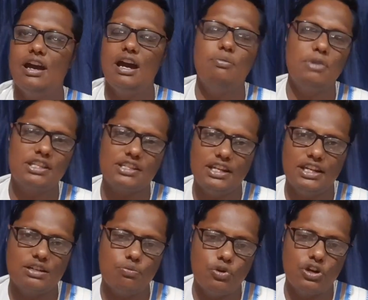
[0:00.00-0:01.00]
আর মাঝখানে
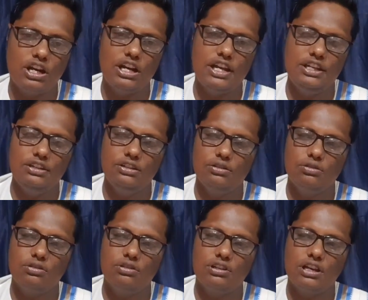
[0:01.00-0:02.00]
একটা বর্ডার লাইন
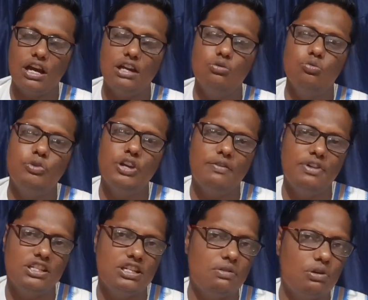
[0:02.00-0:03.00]
কার উপরে
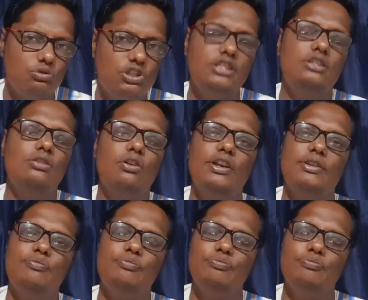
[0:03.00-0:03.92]
আমার যাওয়া উচিত নয়